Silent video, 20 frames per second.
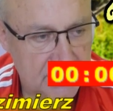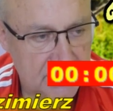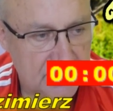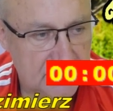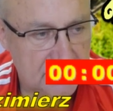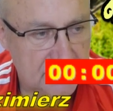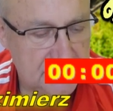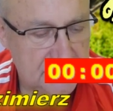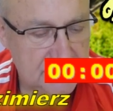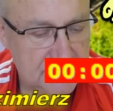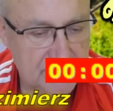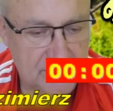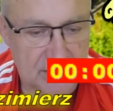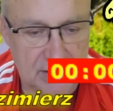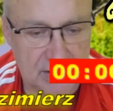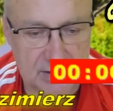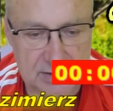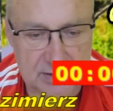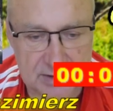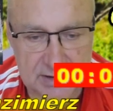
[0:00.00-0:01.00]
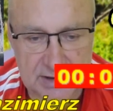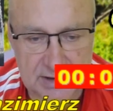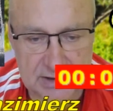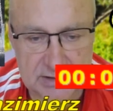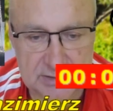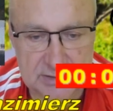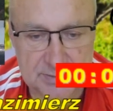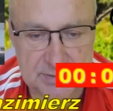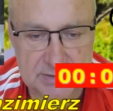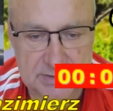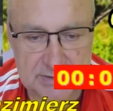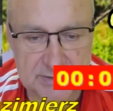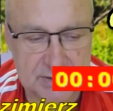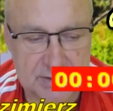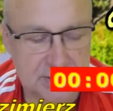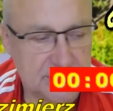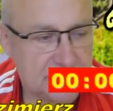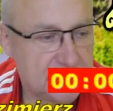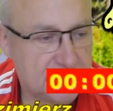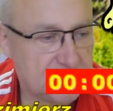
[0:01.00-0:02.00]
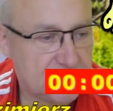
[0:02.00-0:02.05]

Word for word: Nie wolno na to pozwolić. W tym